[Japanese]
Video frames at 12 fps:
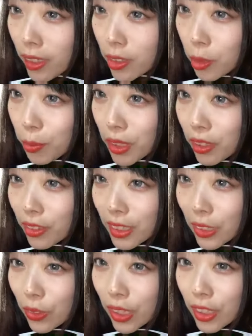どんぶらこ
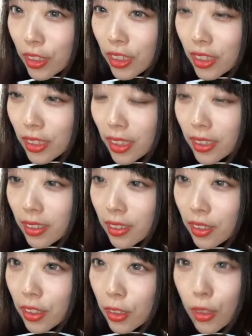さんお話ししたい
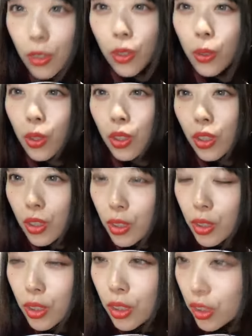切実。お話
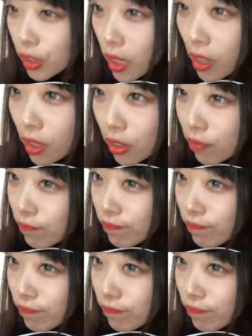しに来て。